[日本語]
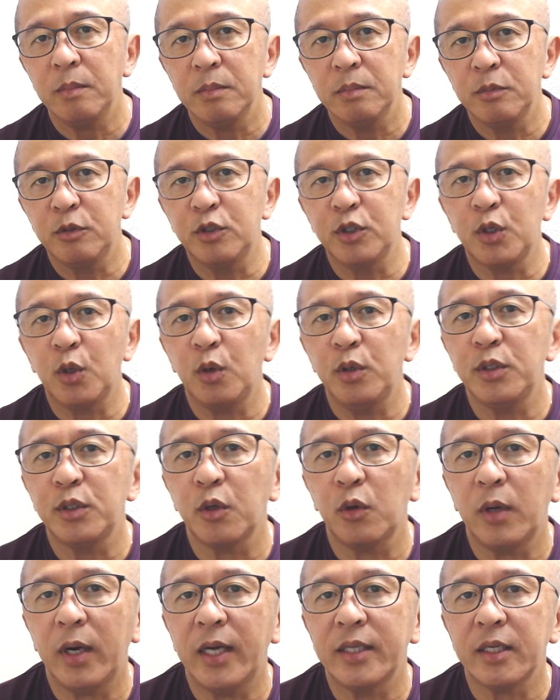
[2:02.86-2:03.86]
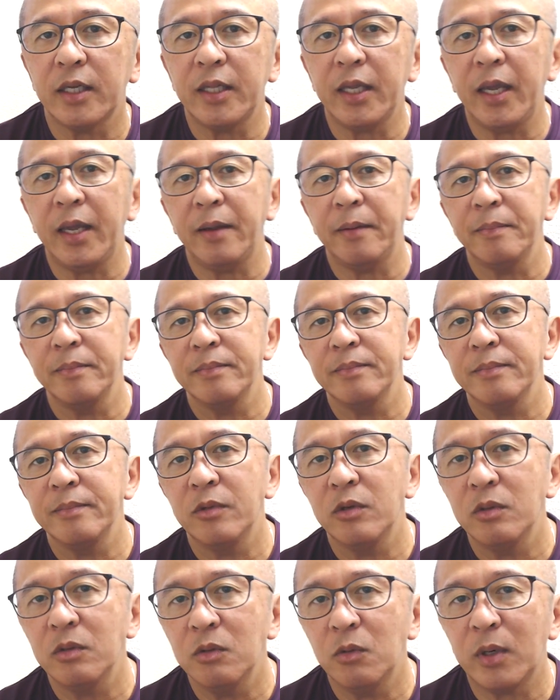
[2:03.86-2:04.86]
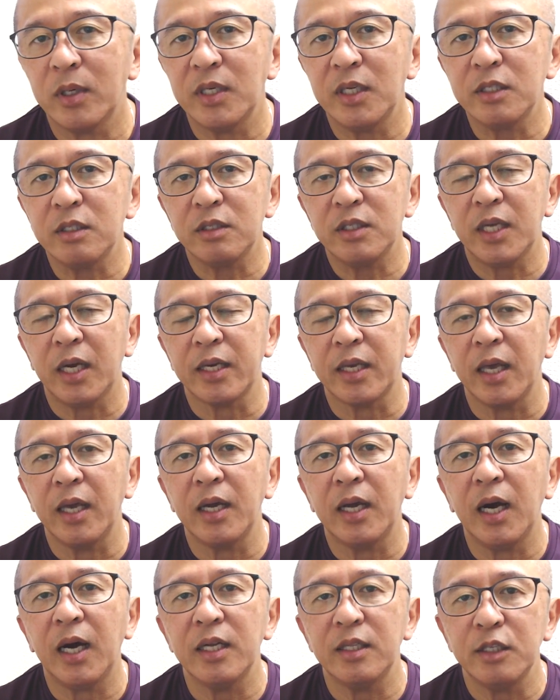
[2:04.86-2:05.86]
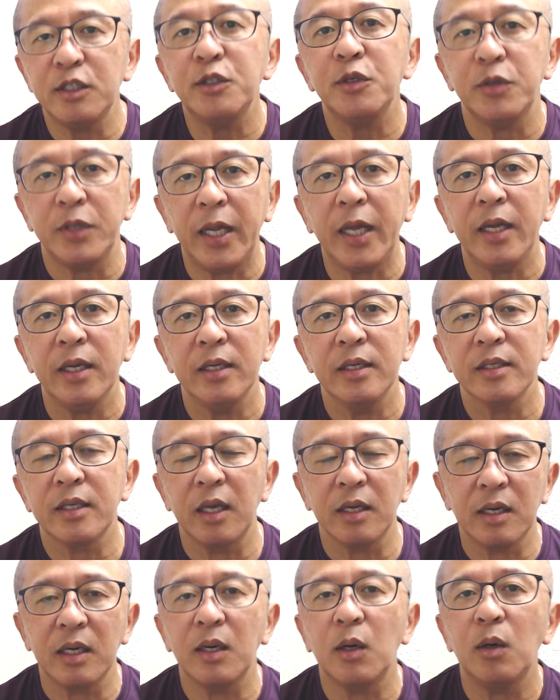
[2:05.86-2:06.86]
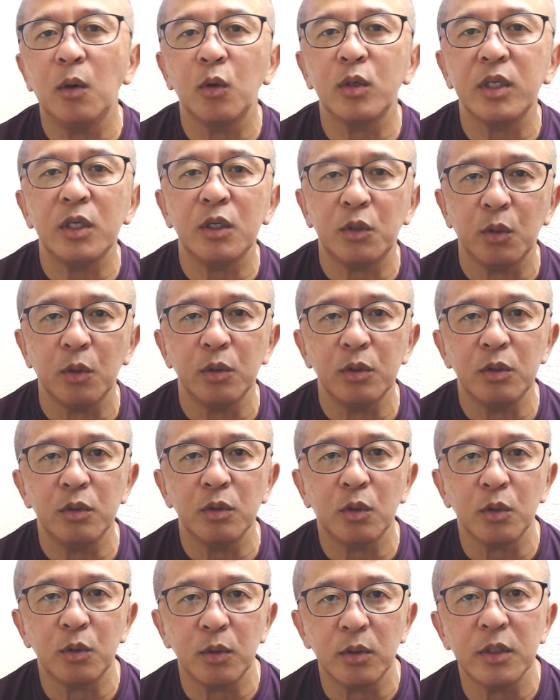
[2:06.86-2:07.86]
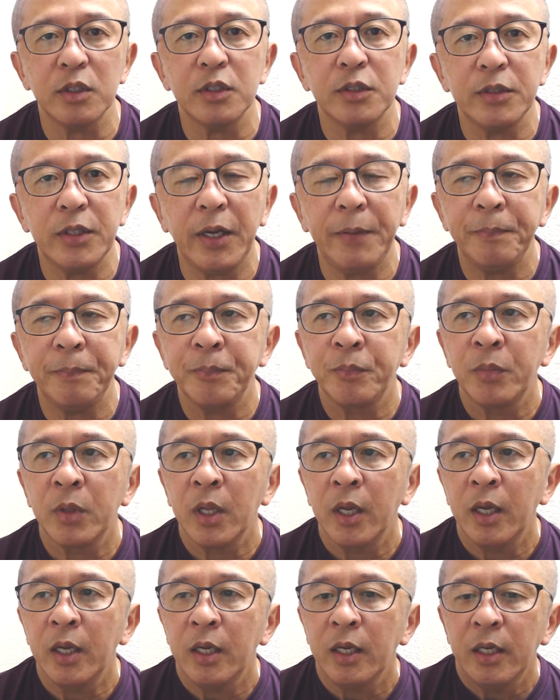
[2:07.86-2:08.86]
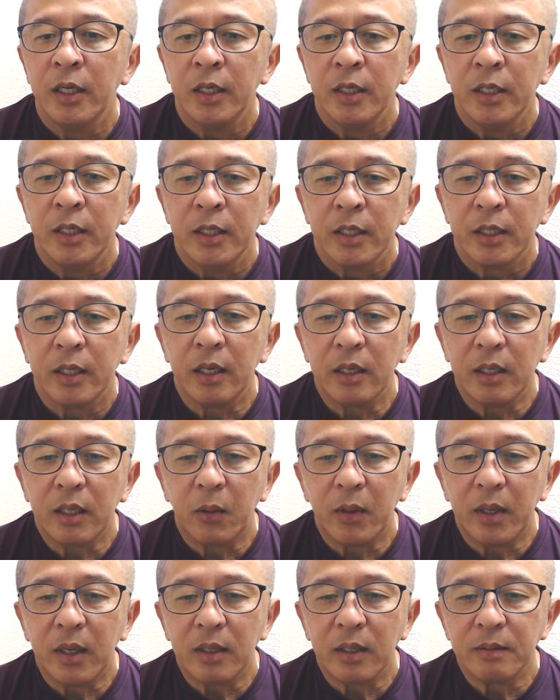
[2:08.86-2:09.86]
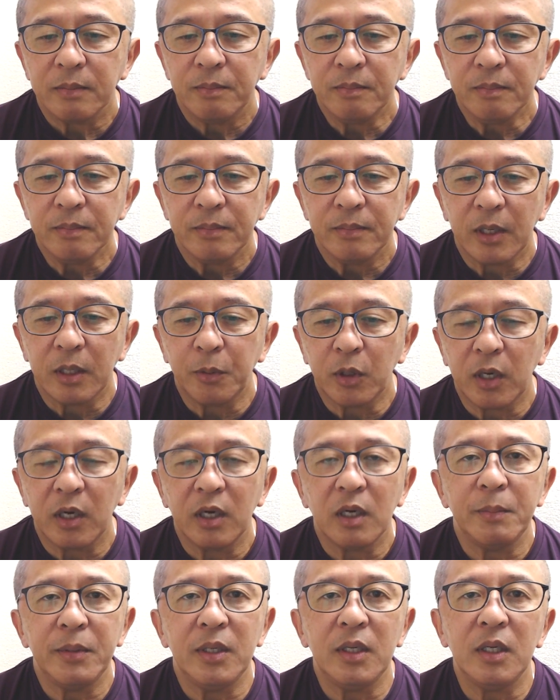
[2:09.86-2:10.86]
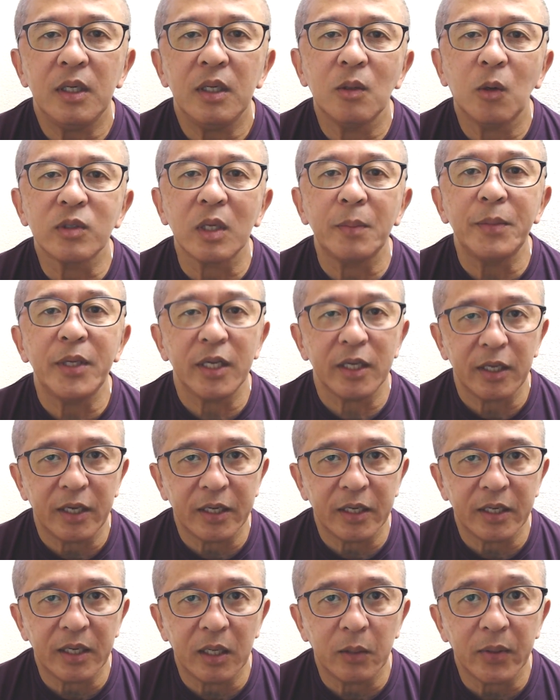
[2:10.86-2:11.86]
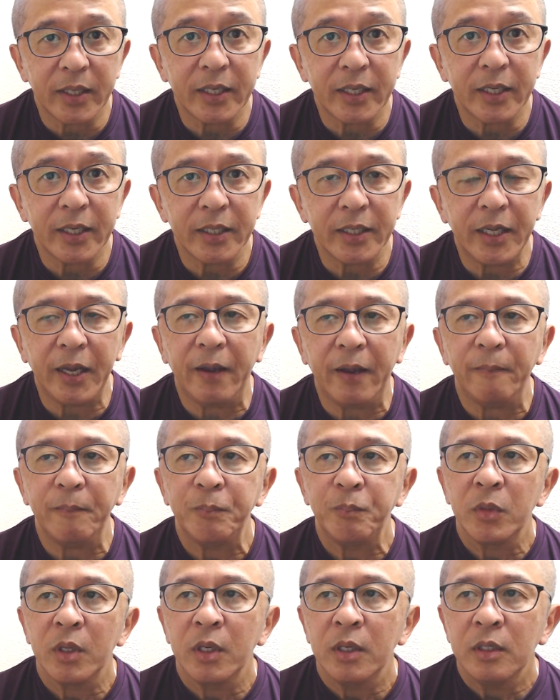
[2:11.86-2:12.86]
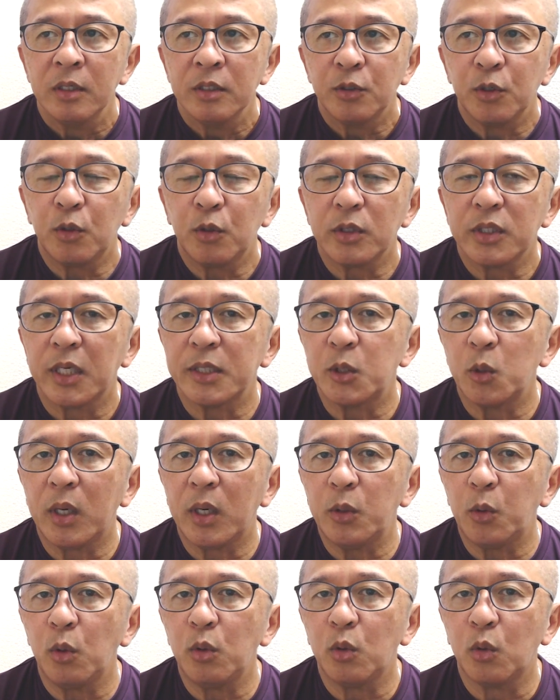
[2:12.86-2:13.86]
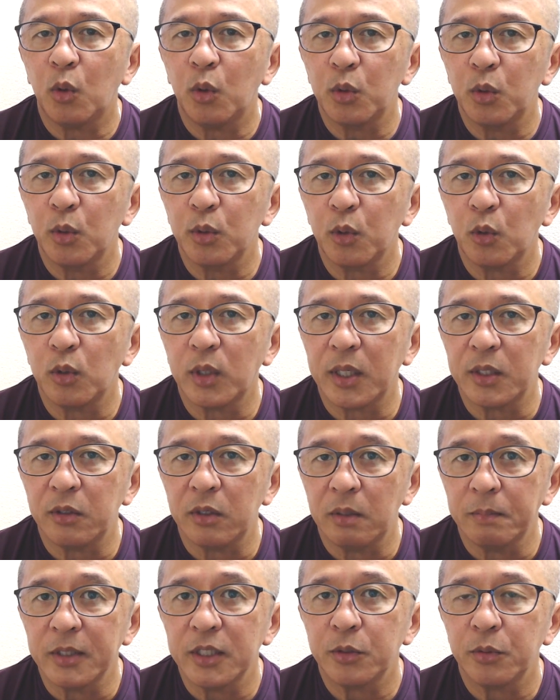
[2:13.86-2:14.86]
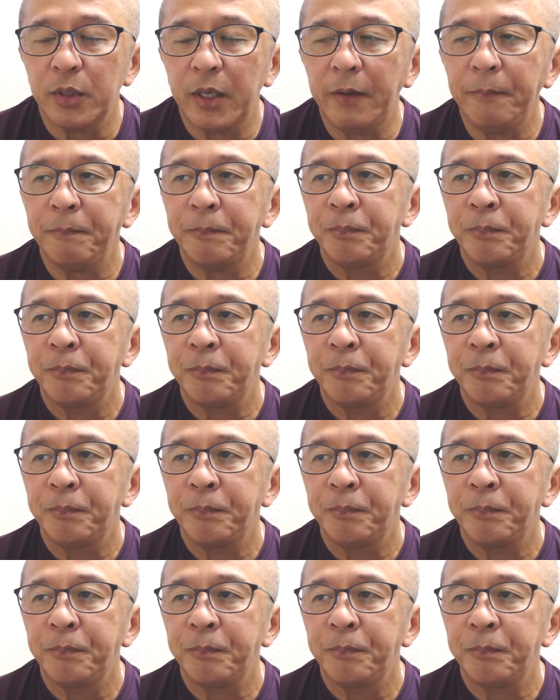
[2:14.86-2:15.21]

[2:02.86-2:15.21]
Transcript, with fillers: 従業員との間で、わかりやすく言えば喧嘩ですよね。喧嘩が起きるということですよね。喧嘩はなるべく早めに収めなきゃいけないわけなんで、その時社長がどういう行動を取るかと言いますとね、